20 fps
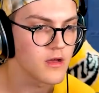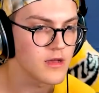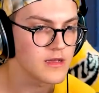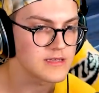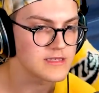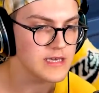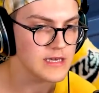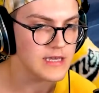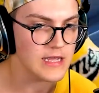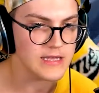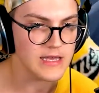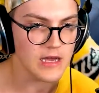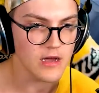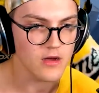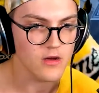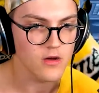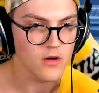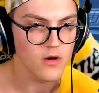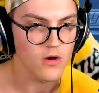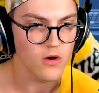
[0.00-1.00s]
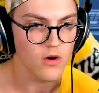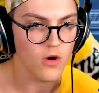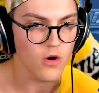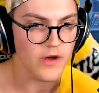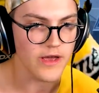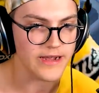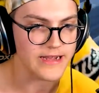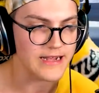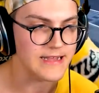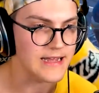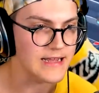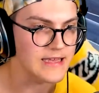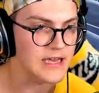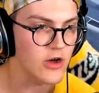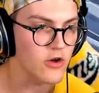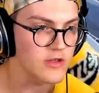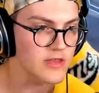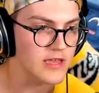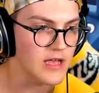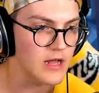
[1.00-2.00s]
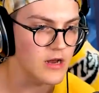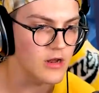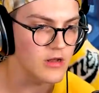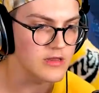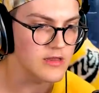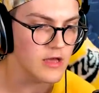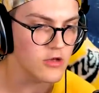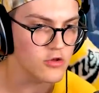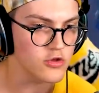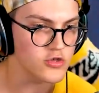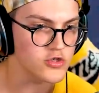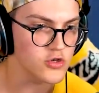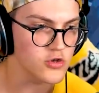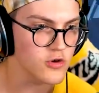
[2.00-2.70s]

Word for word: Est-ce qu'il y a quelqu'un Oh, il y a quelqu'un qui est rentré à l'intérieur de ce